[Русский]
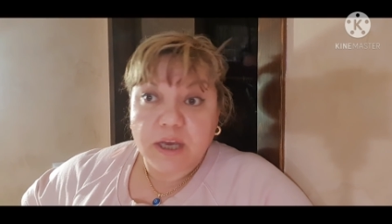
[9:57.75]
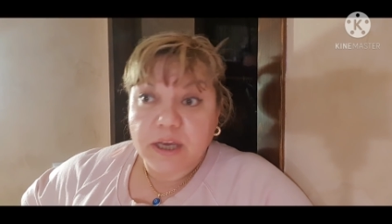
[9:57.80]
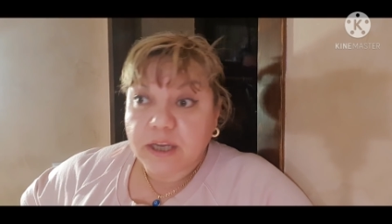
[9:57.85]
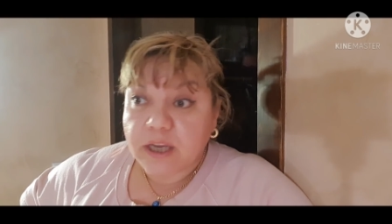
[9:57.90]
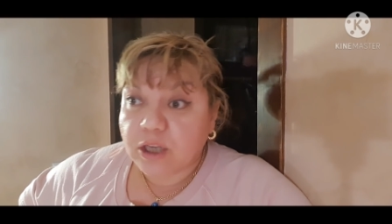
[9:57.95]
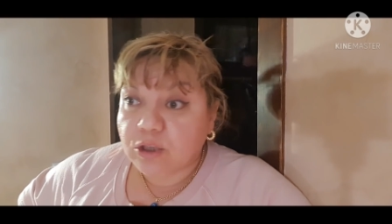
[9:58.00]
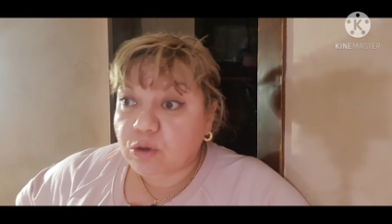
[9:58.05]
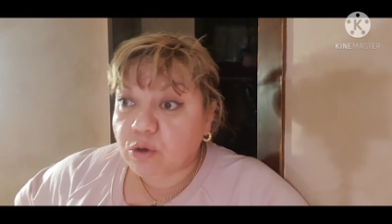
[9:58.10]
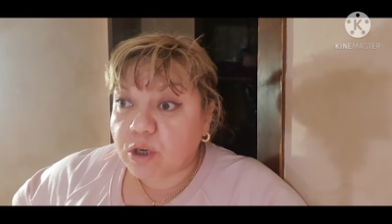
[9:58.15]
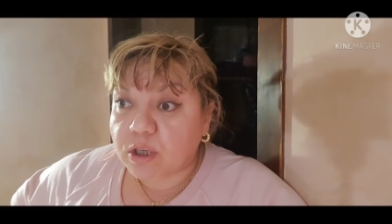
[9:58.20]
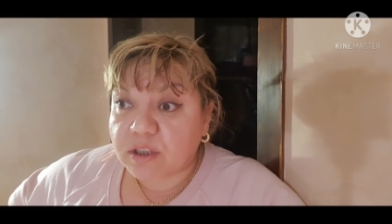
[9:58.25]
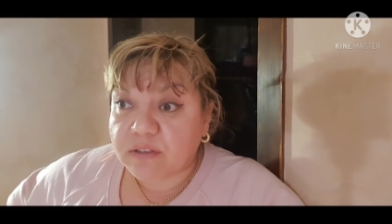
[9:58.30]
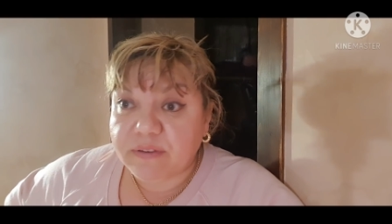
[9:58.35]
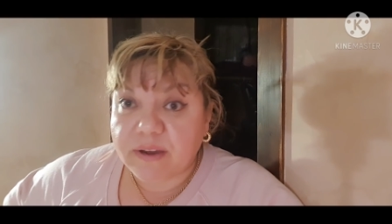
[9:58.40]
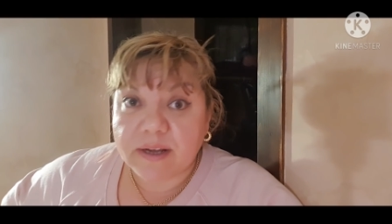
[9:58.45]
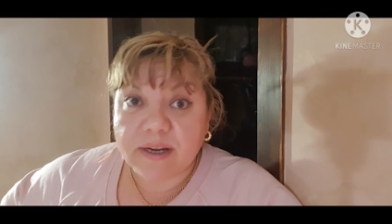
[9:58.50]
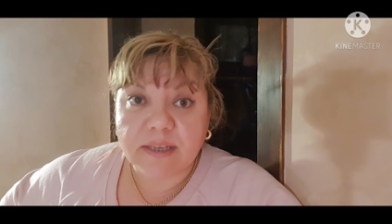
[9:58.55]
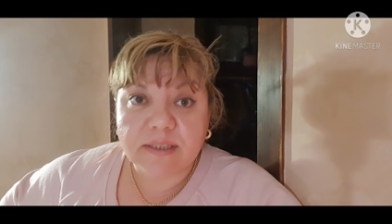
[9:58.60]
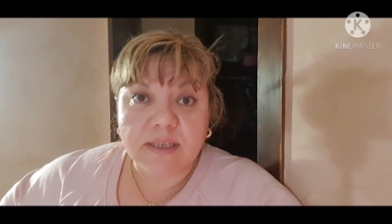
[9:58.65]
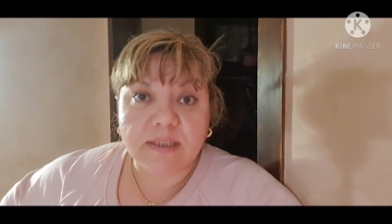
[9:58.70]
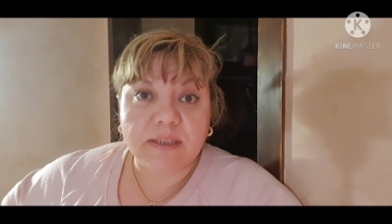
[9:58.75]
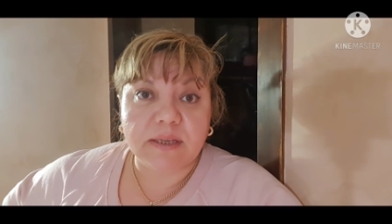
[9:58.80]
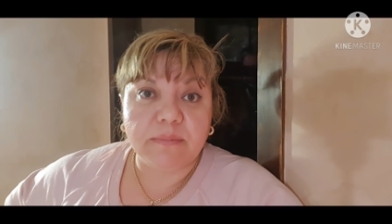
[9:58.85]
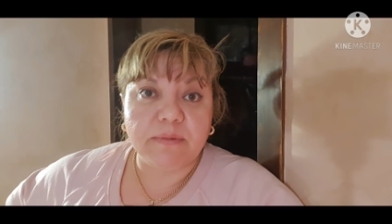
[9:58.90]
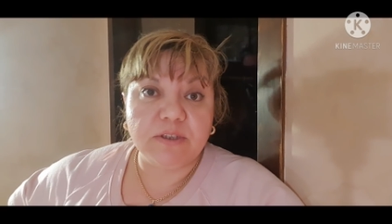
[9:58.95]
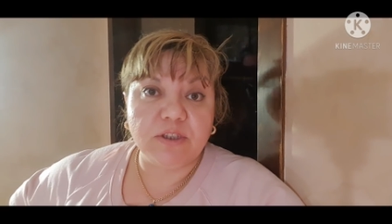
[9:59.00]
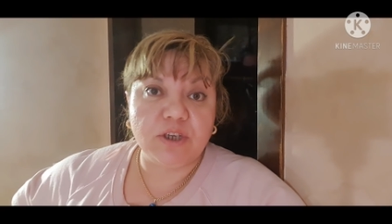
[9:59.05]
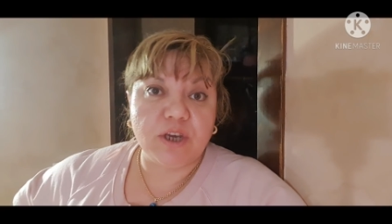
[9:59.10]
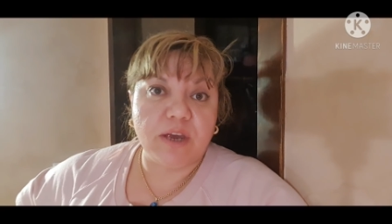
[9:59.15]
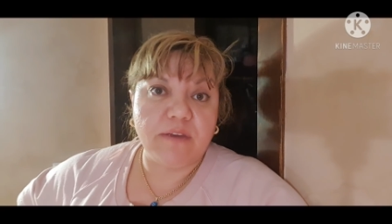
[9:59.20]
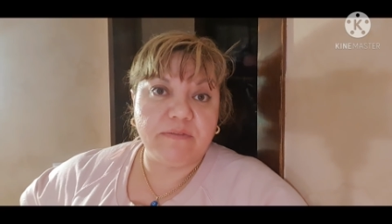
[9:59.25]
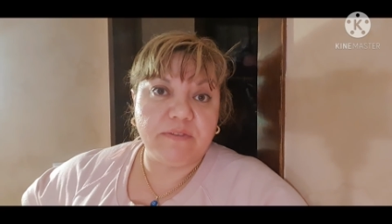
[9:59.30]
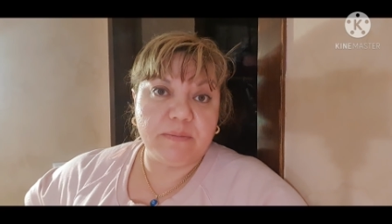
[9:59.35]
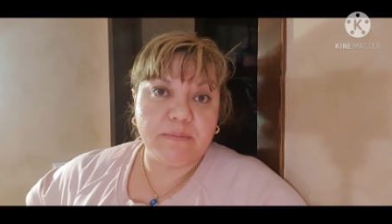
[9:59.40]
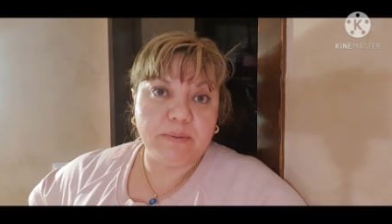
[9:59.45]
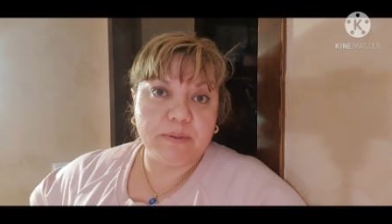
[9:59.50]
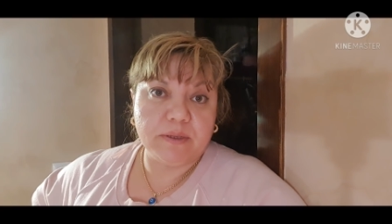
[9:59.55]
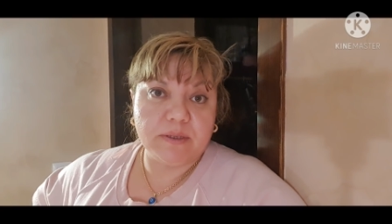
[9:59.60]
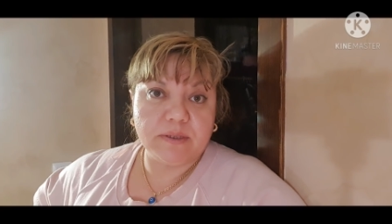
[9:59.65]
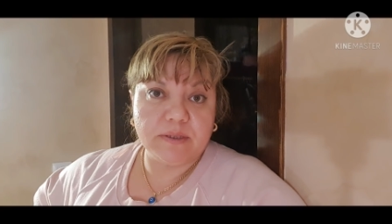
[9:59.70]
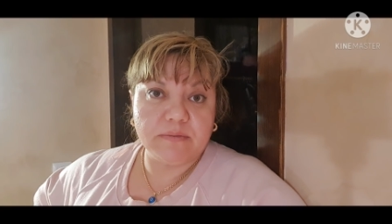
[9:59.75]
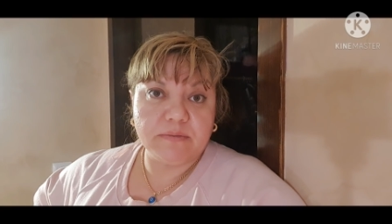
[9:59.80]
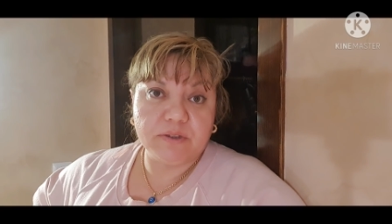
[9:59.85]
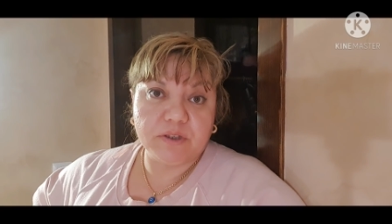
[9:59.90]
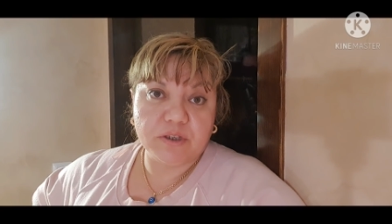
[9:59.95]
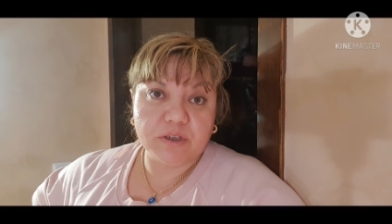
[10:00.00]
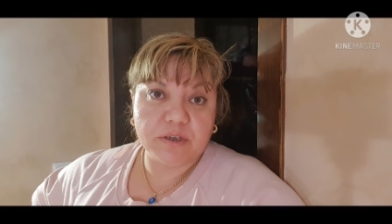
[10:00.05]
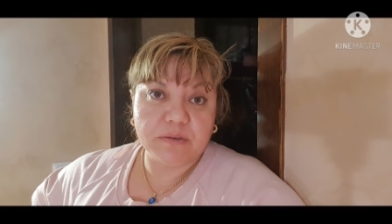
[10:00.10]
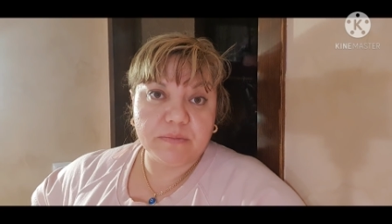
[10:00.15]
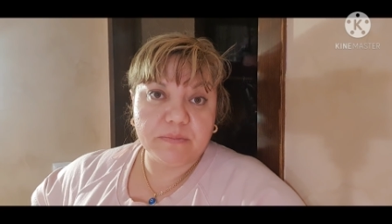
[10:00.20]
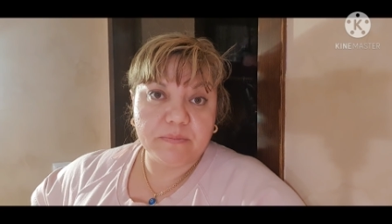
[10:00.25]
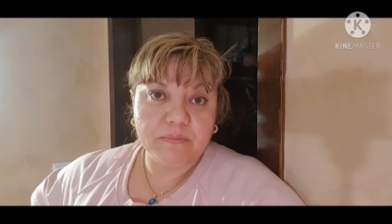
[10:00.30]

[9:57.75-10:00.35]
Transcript: Я только два раза там а чай выпила, девочки.